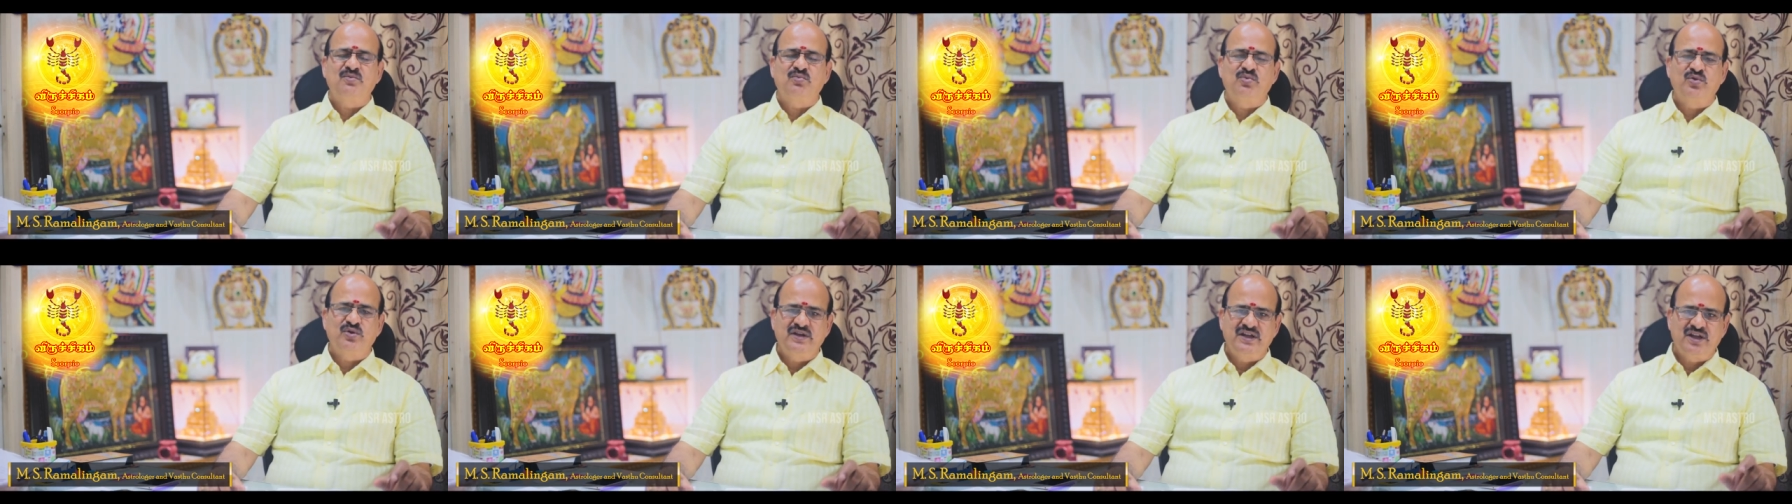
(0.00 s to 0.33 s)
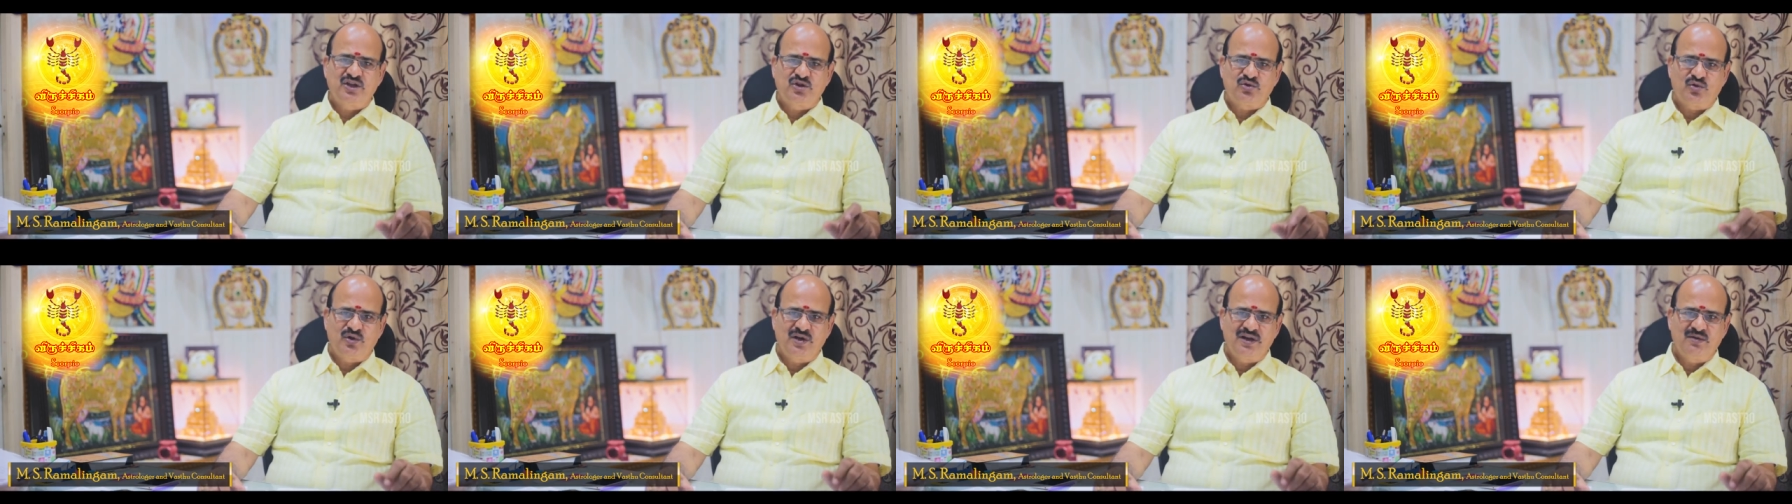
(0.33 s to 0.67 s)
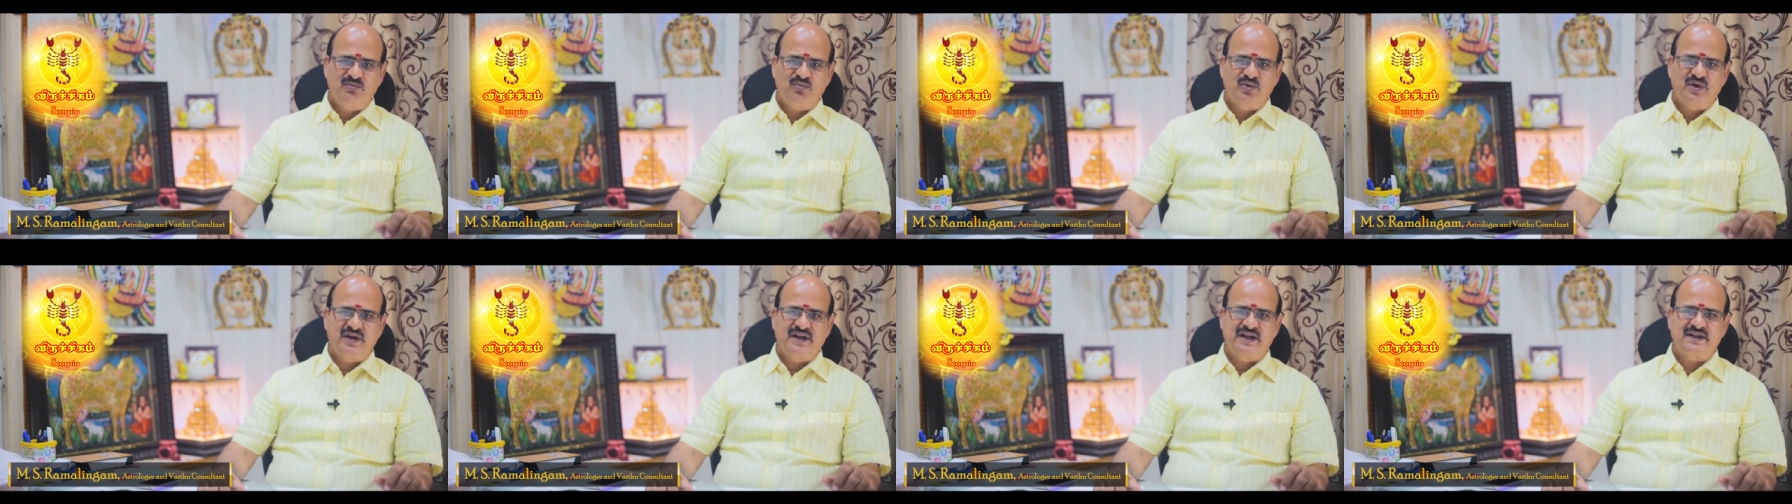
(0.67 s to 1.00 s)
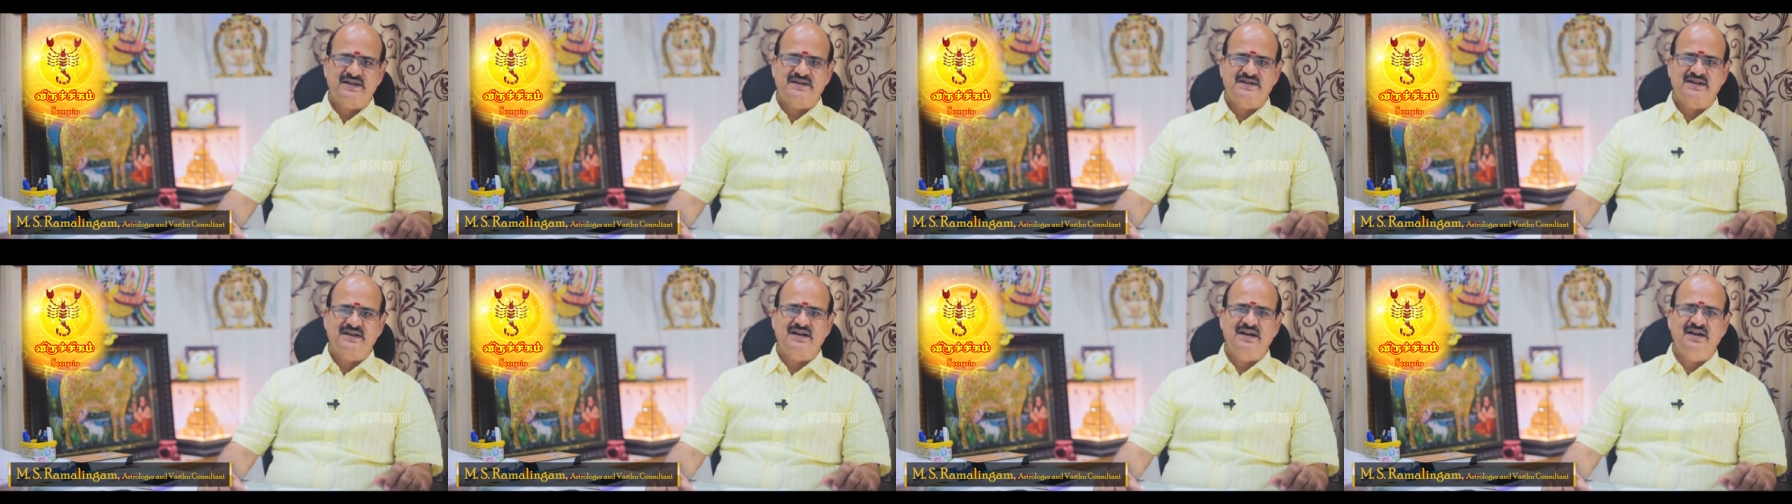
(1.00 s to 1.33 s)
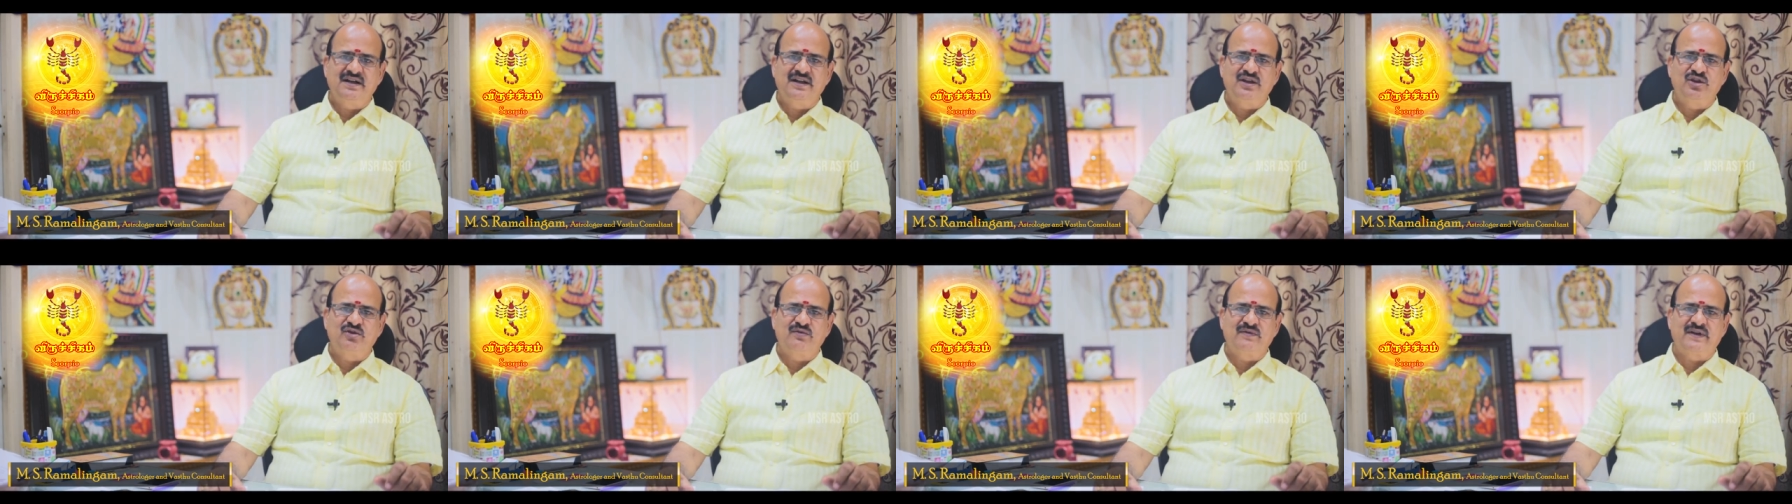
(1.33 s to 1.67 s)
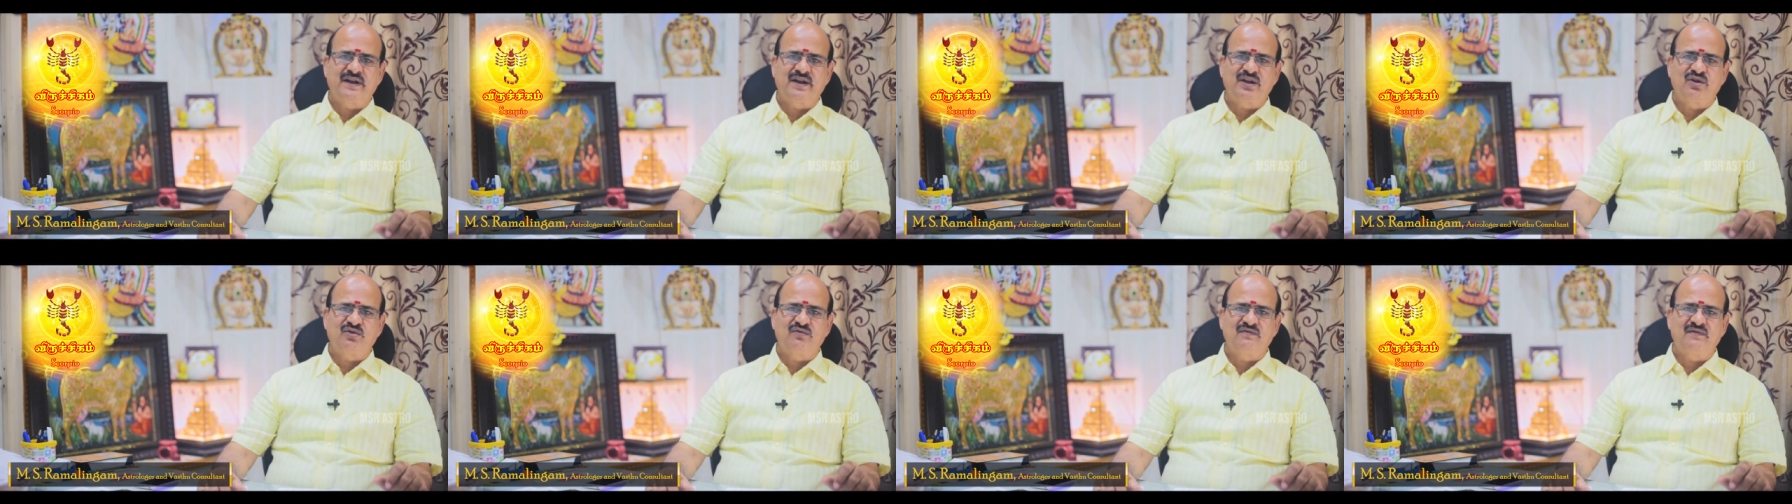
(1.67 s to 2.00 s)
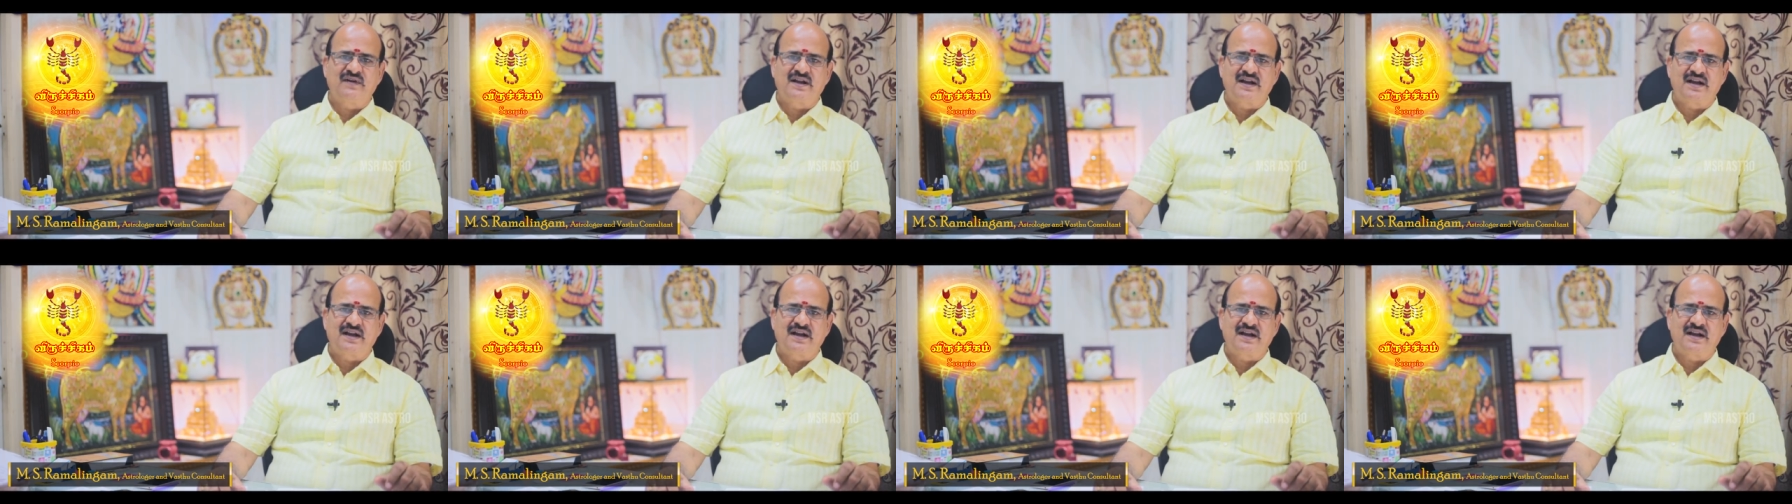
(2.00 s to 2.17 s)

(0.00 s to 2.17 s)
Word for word: புதிய தொழில் முன்னேற்றங்கள் இதுவரைக்கும்